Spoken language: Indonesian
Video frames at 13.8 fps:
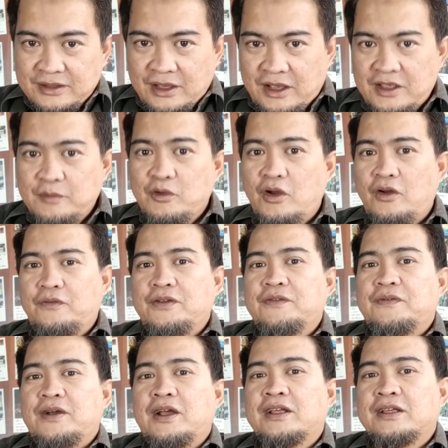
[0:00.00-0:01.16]
Yang Ibu
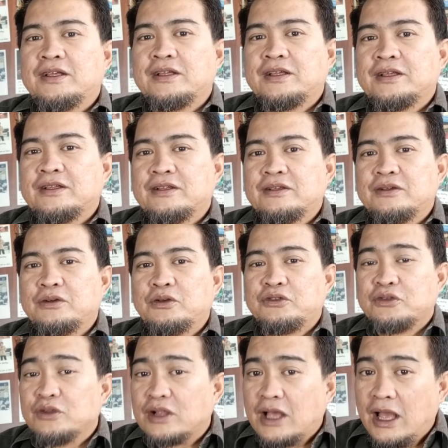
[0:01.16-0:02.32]
Khofifah
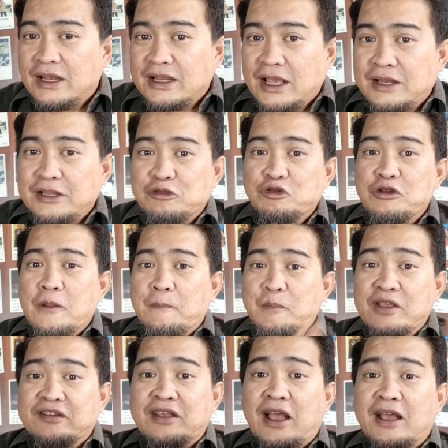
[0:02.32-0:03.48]
usulkan kan itu
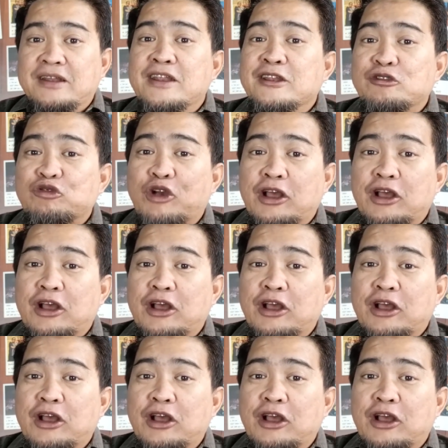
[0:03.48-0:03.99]
dipisah dan itu